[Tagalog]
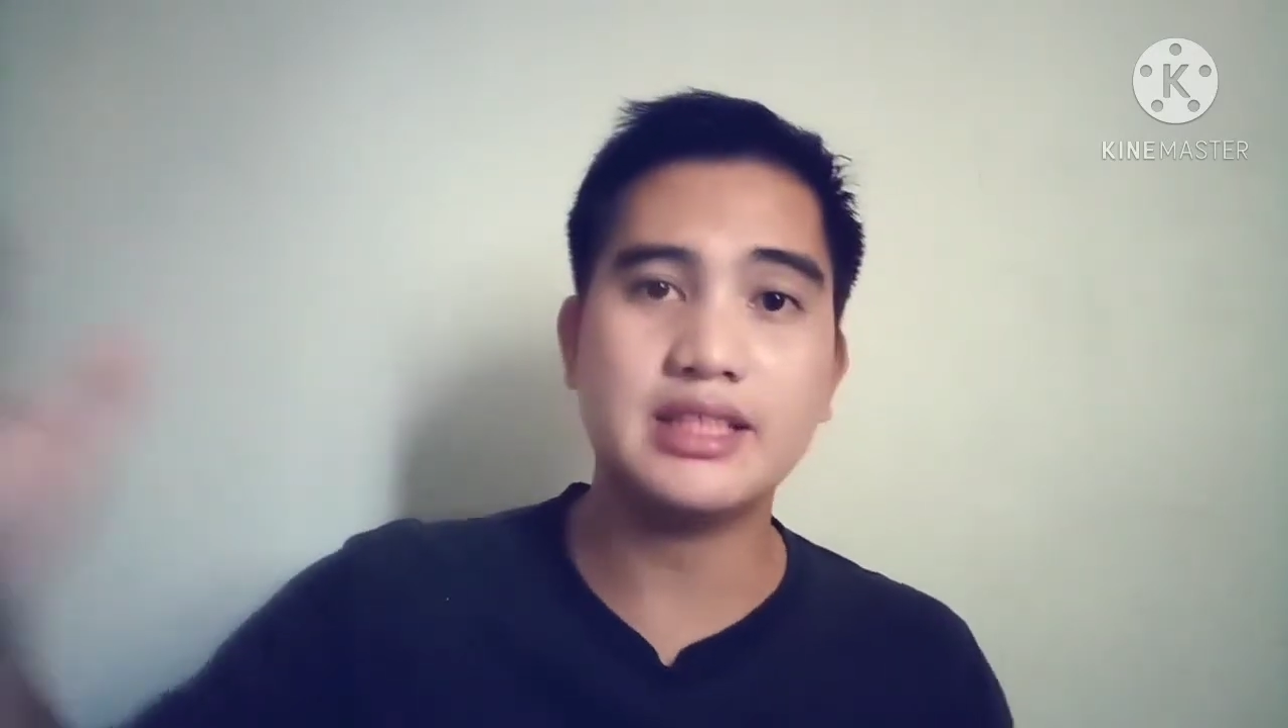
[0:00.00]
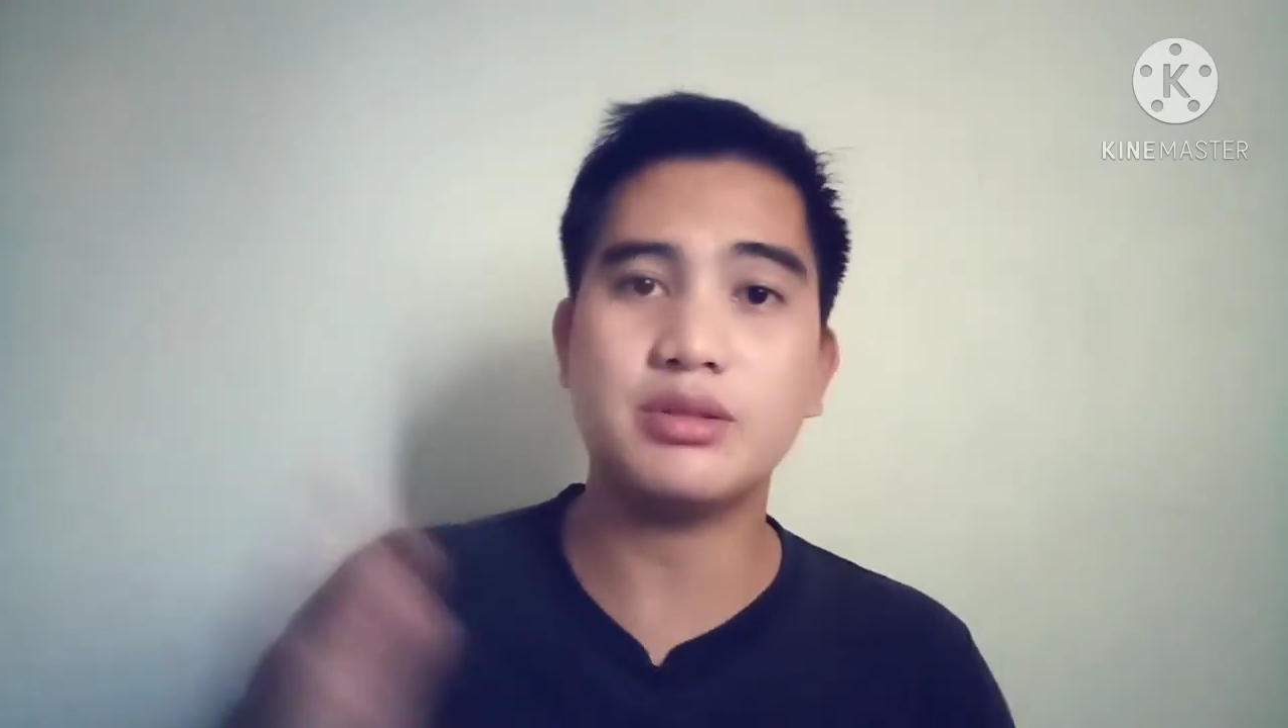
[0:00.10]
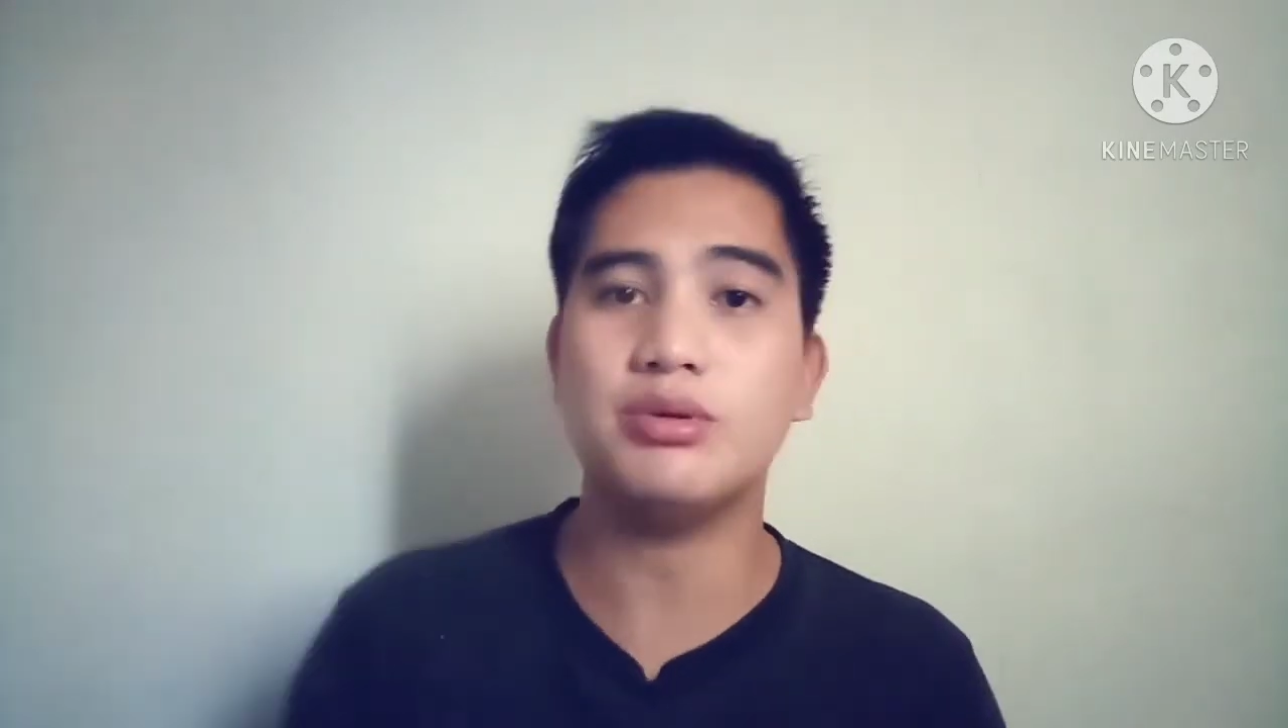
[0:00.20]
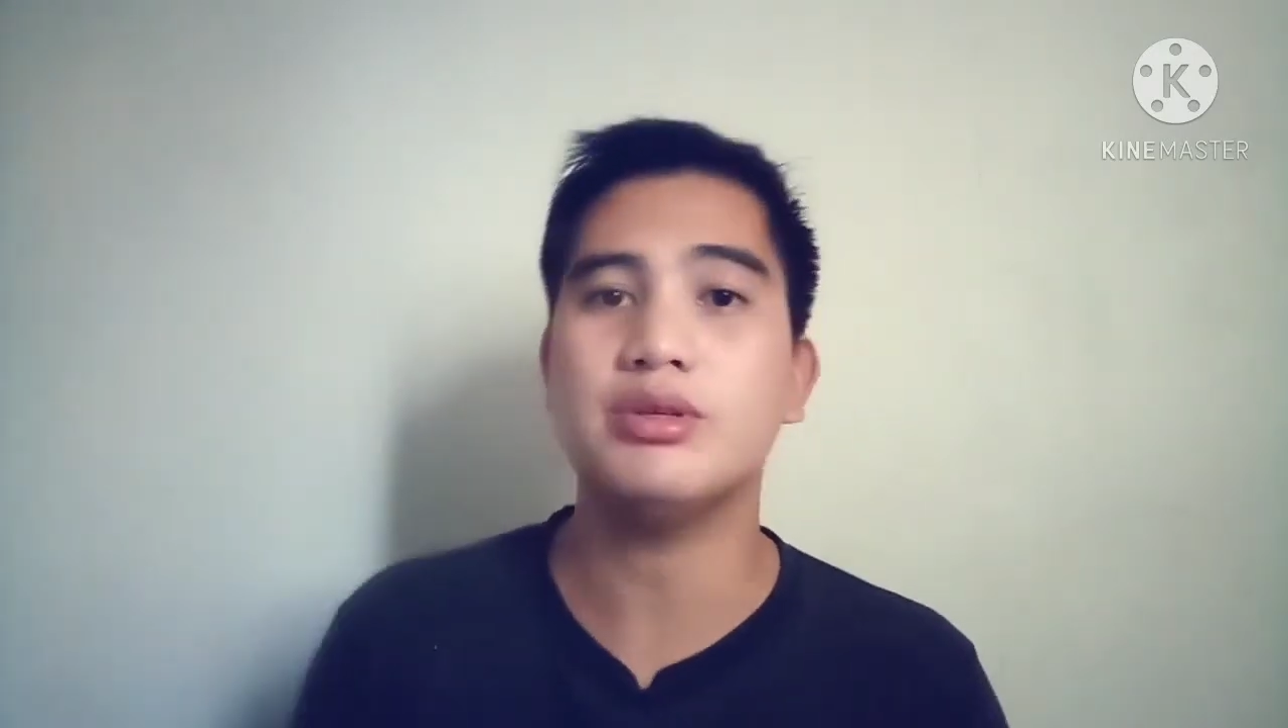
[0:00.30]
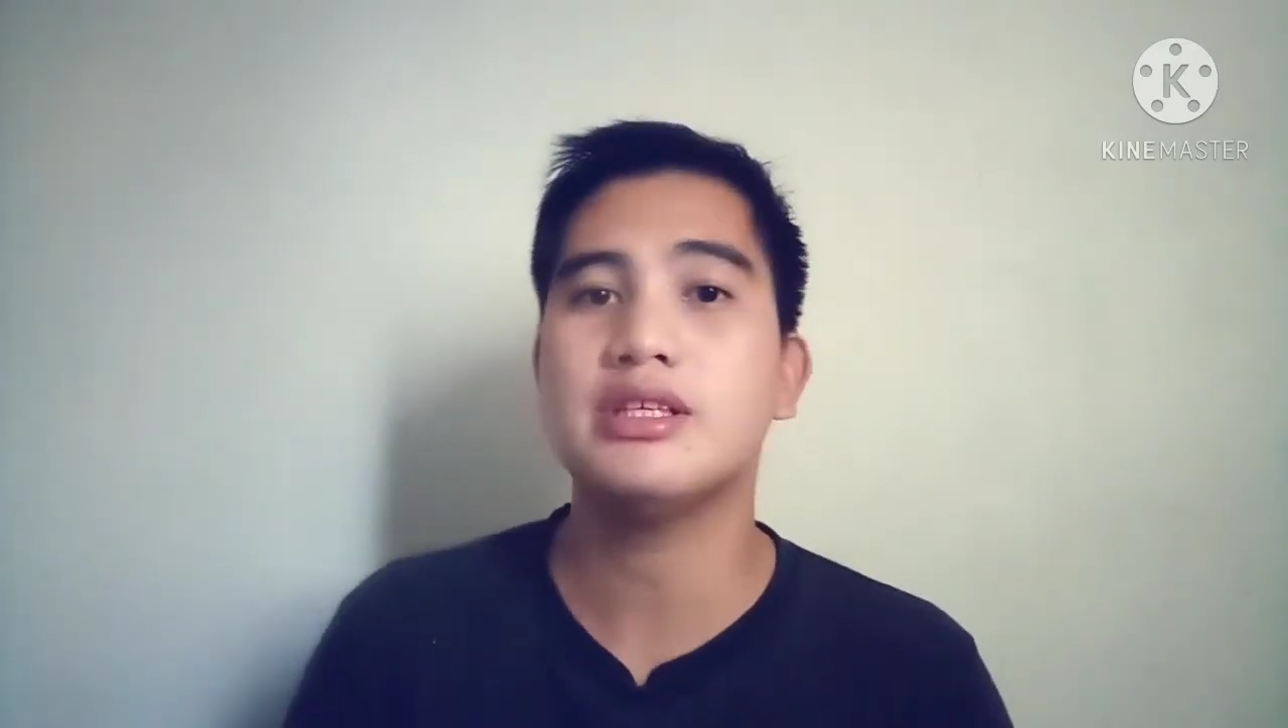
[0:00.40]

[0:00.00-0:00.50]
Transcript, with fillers: dito